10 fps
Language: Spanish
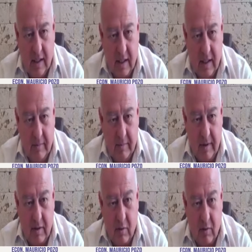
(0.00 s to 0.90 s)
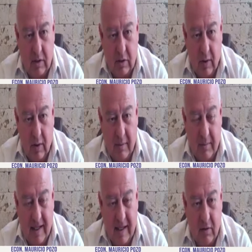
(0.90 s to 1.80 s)
eh, en cuanto al
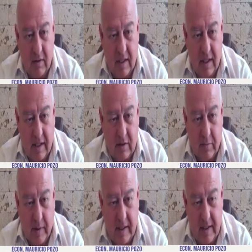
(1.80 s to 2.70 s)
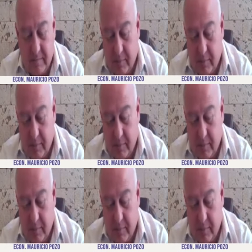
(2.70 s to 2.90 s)
manejo del riesgo país.